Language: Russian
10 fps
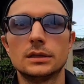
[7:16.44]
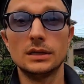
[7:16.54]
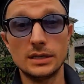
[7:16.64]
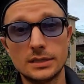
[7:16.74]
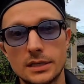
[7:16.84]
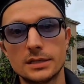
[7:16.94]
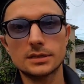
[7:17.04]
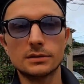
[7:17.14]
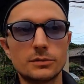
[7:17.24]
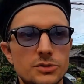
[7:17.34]
Да,
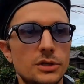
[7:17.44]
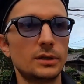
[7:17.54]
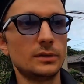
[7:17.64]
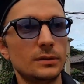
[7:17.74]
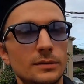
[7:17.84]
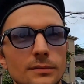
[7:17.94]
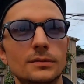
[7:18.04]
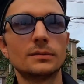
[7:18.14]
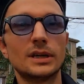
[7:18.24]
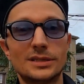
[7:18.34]
интересно вообще.
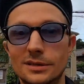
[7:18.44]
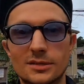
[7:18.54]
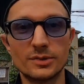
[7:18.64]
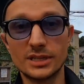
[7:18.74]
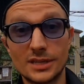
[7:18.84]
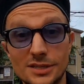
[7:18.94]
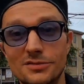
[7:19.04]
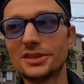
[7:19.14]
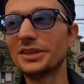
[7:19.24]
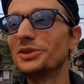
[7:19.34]
Хотелось бы
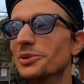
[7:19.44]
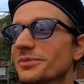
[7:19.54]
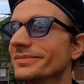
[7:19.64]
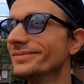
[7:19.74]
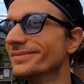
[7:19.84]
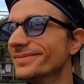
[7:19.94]
зайти в этот дом.